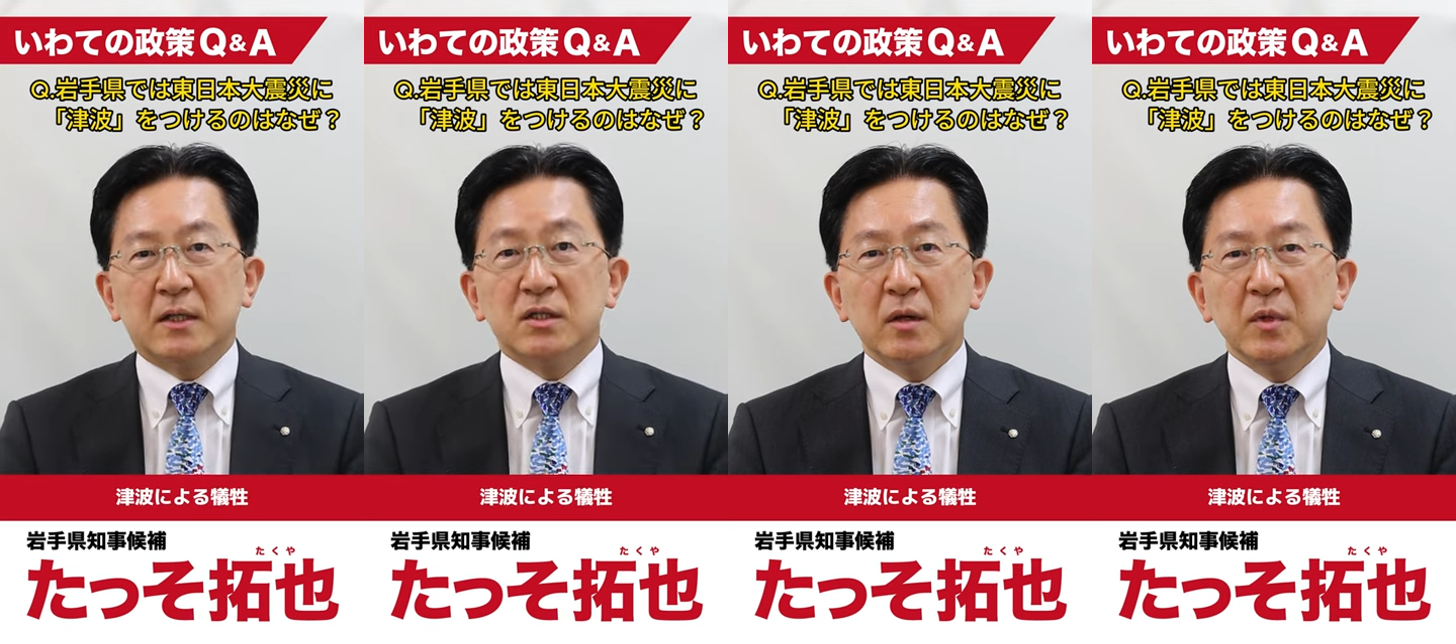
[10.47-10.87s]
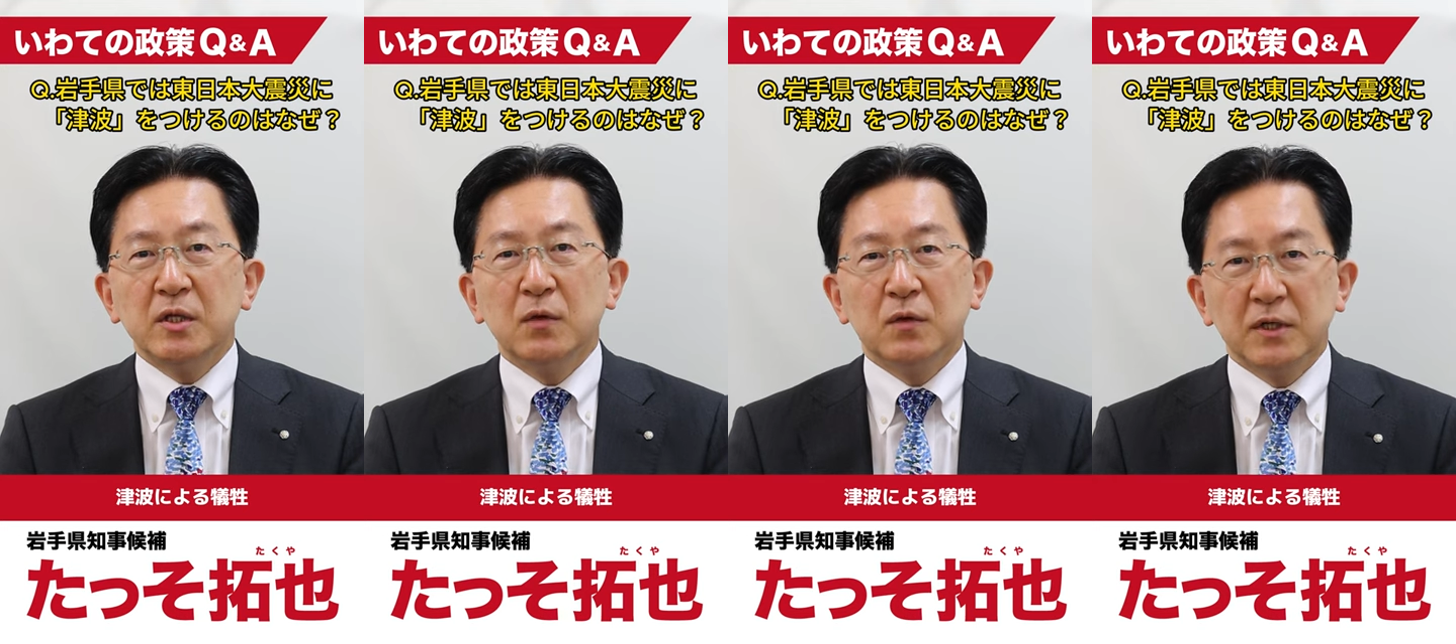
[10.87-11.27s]
津波
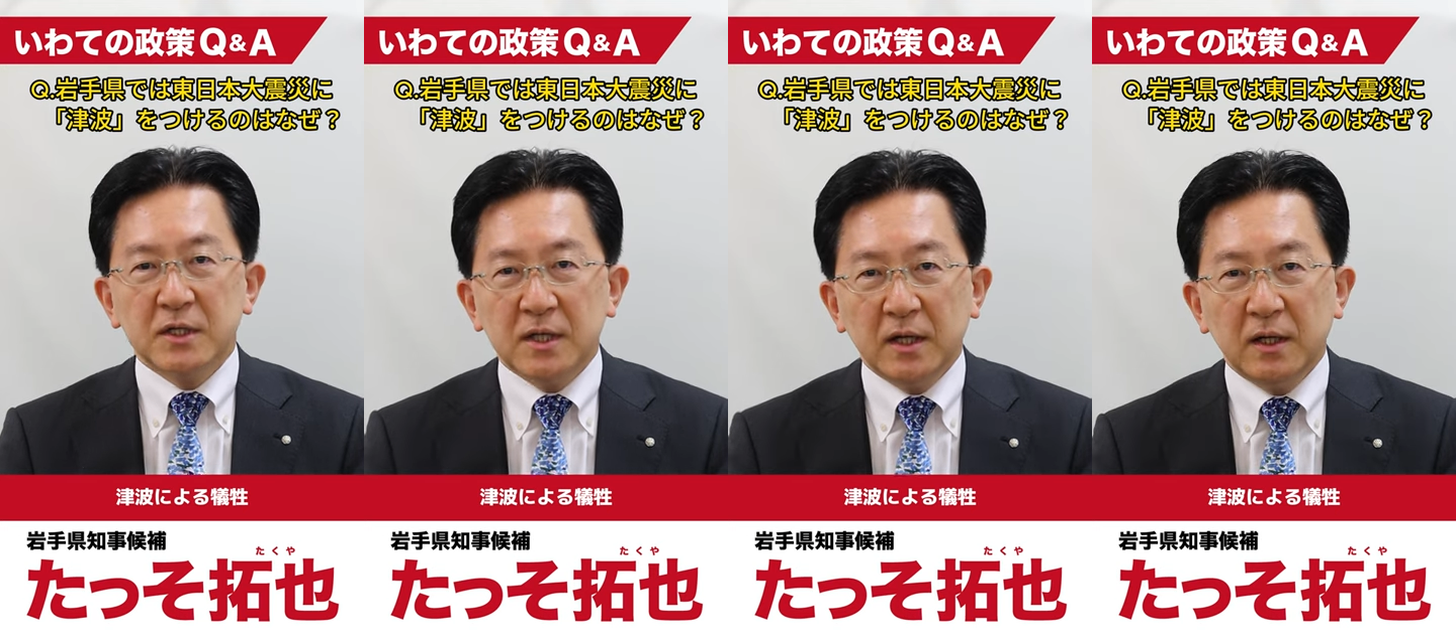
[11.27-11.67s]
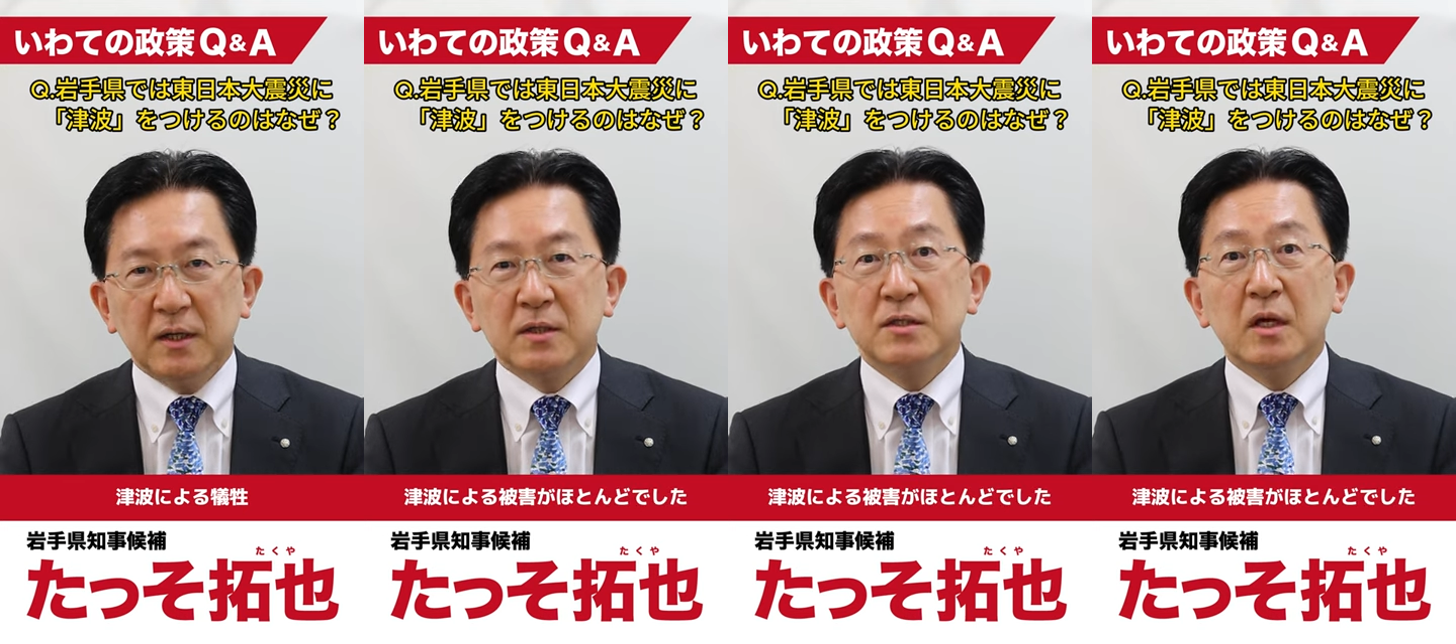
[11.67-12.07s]
による犠
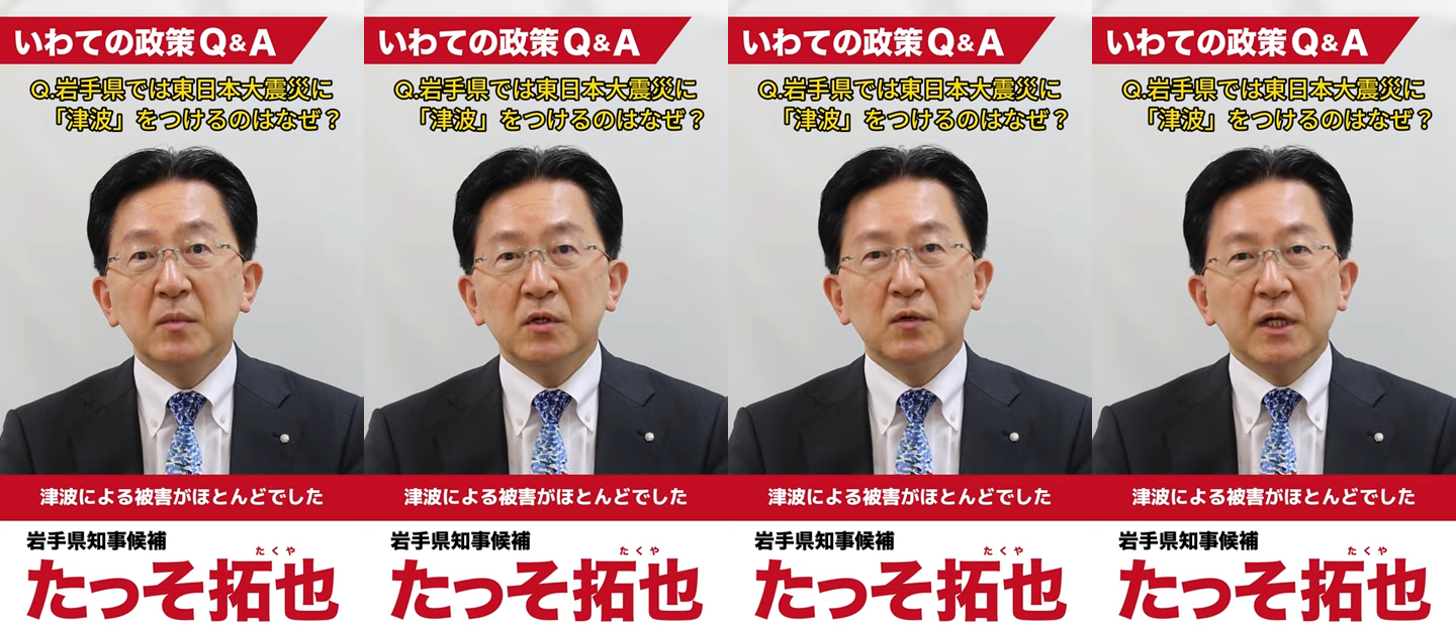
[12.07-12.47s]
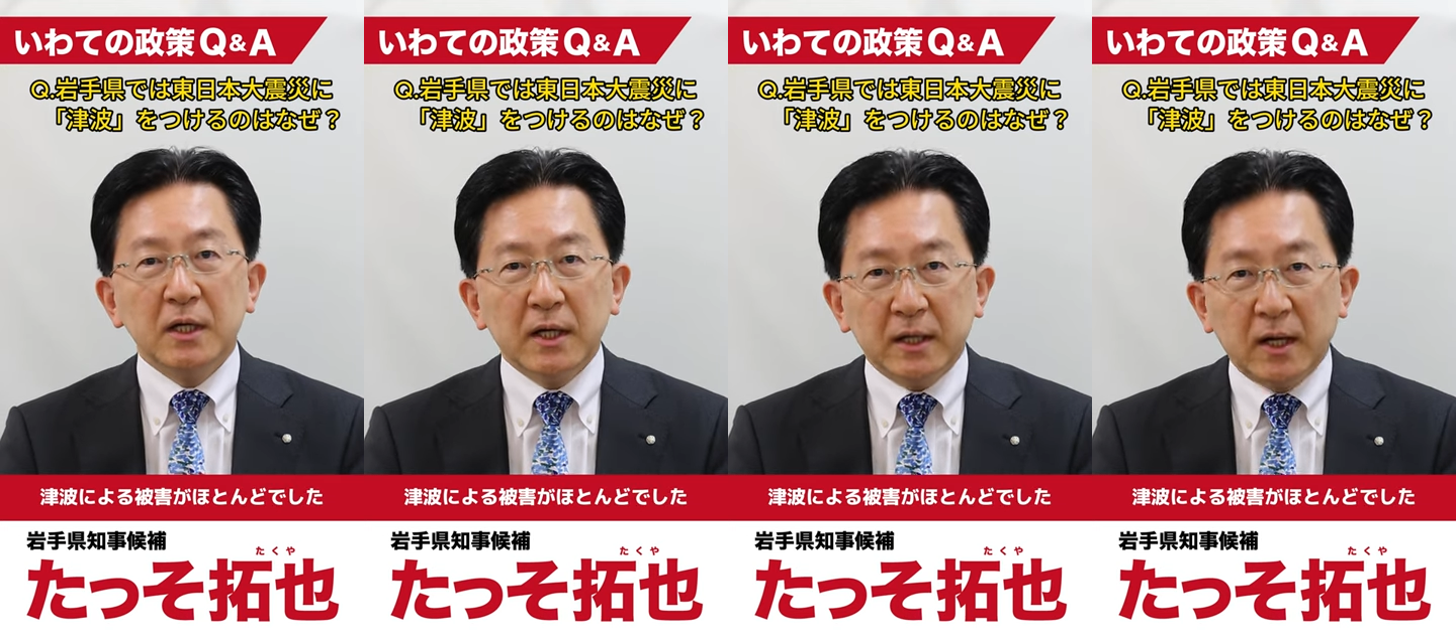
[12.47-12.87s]
牲津波による
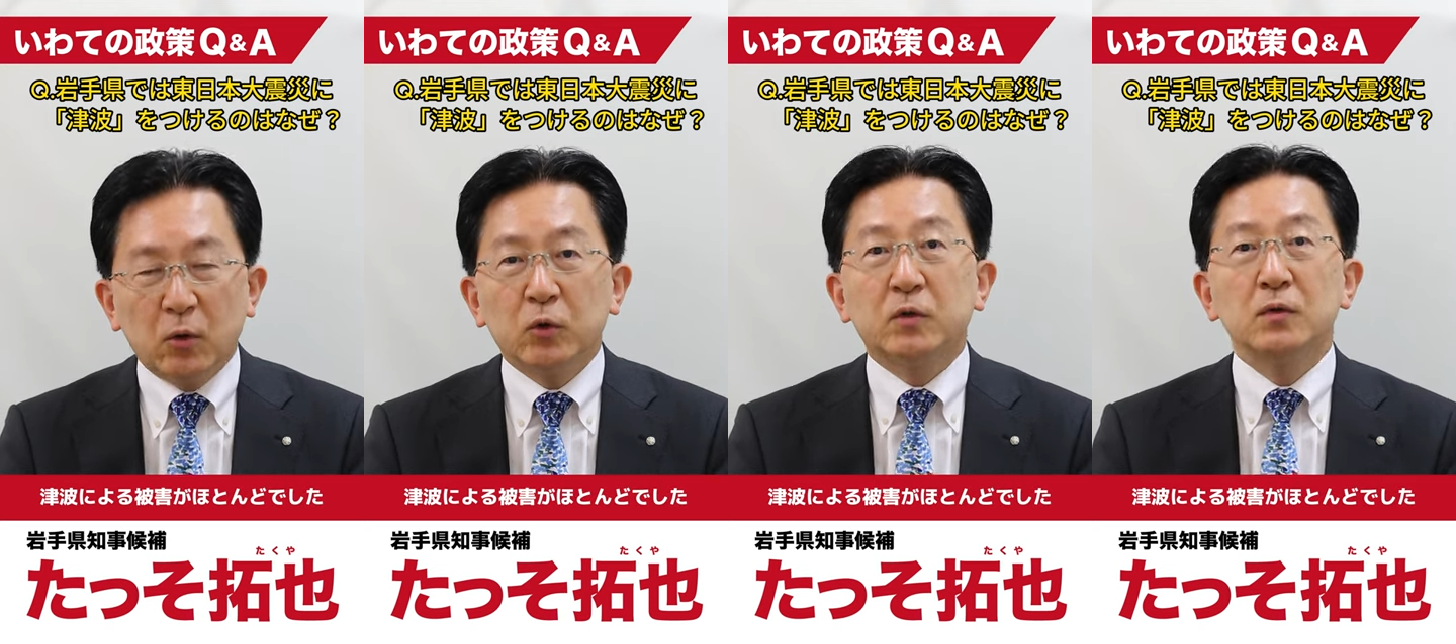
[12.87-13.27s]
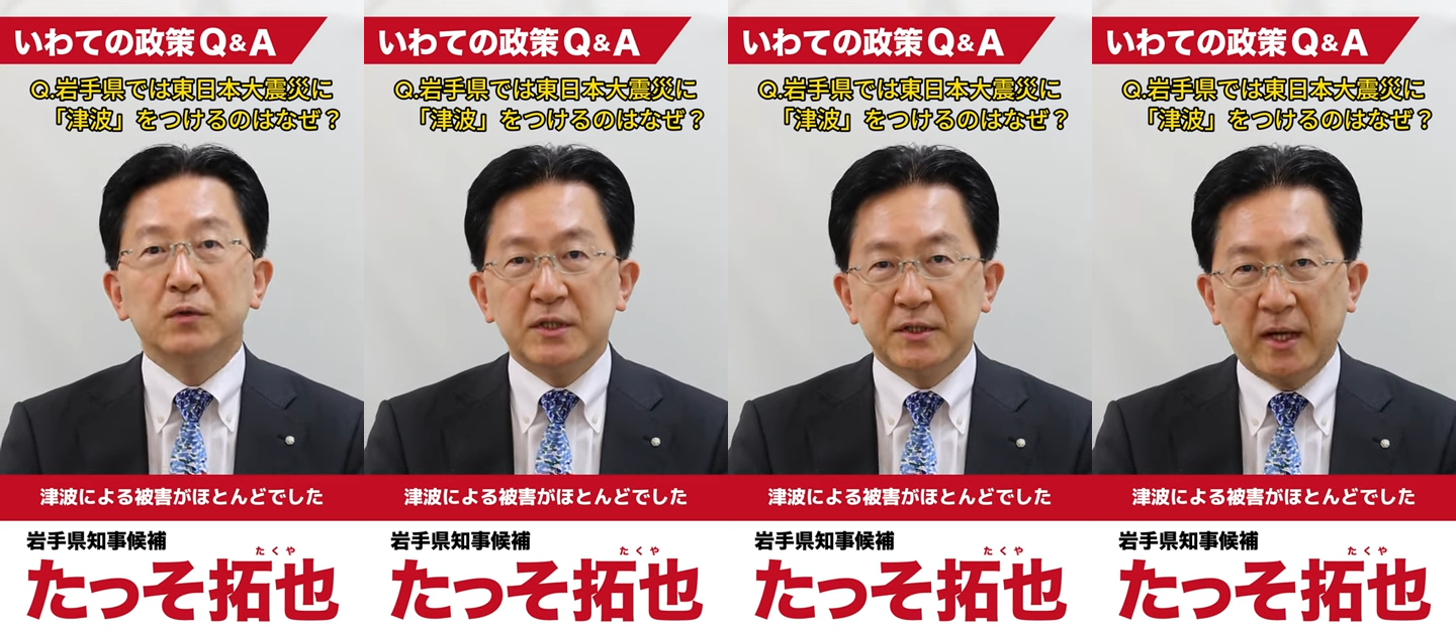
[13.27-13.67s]
被害がほとん
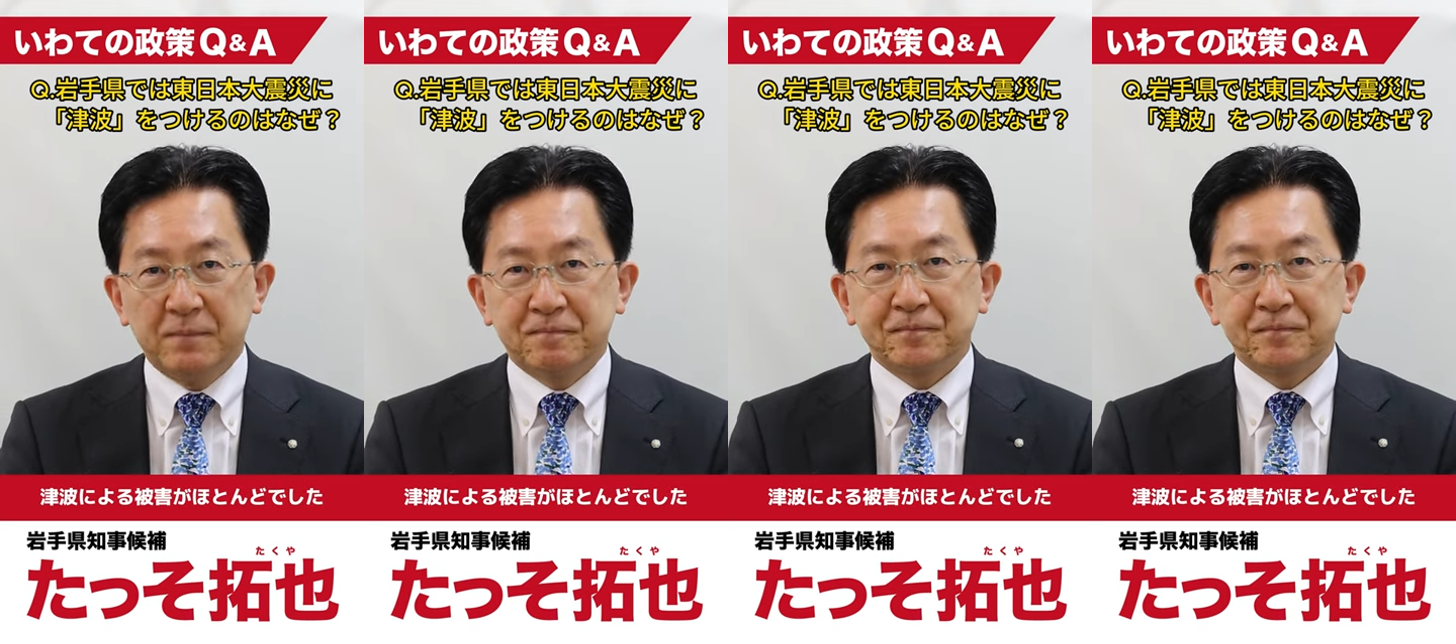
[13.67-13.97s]
どでした